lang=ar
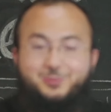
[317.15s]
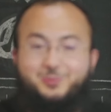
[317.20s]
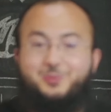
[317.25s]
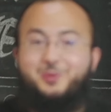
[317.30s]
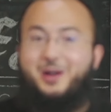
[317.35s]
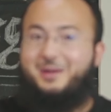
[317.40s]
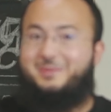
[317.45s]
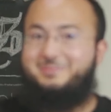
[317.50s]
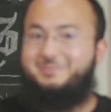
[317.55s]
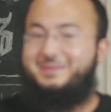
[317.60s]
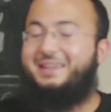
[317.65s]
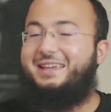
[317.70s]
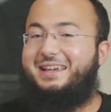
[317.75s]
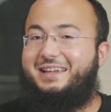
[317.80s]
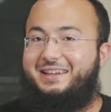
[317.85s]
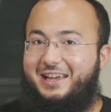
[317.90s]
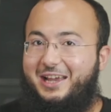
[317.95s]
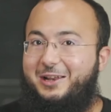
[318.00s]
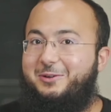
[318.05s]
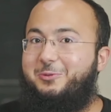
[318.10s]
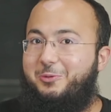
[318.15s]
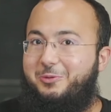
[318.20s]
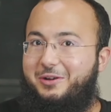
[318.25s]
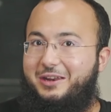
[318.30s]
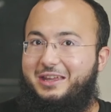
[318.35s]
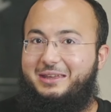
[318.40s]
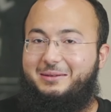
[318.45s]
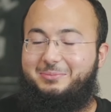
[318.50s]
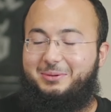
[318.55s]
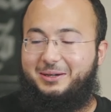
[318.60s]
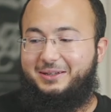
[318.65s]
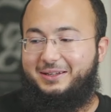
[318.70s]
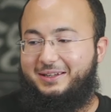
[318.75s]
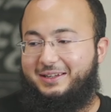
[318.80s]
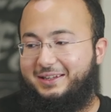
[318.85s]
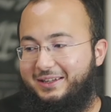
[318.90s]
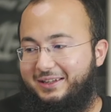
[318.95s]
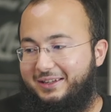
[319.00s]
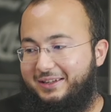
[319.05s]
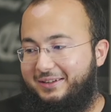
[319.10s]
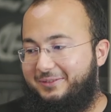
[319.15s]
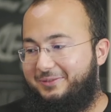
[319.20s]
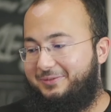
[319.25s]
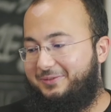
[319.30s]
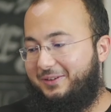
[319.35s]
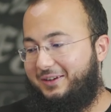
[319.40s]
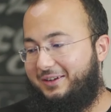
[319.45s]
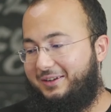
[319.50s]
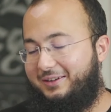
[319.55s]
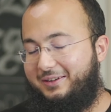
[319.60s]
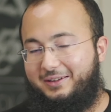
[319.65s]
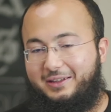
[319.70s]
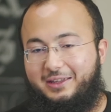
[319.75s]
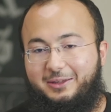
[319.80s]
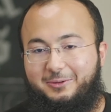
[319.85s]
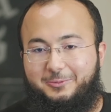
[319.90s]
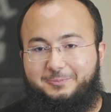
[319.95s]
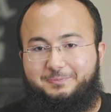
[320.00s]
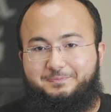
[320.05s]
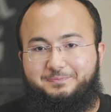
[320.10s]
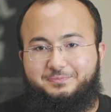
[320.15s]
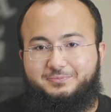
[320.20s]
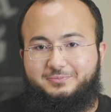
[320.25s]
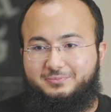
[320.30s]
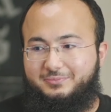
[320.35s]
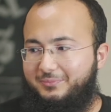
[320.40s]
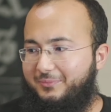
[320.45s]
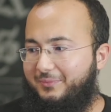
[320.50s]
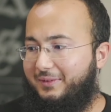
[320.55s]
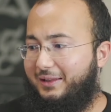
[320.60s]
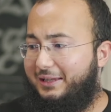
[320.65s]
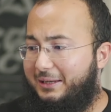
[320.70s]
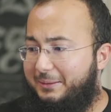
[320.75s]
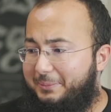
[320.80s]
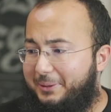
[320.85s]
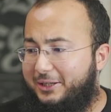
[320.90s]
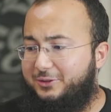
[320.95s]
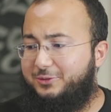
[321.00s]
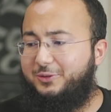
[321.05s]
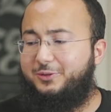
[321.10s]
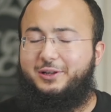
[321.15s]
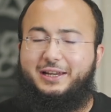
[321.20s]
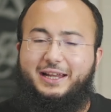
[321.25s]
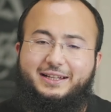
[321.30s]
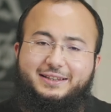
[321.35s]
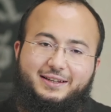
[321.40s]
وله اهميه يعني حلوه ورهيبه فايوه اللي بعده الكليات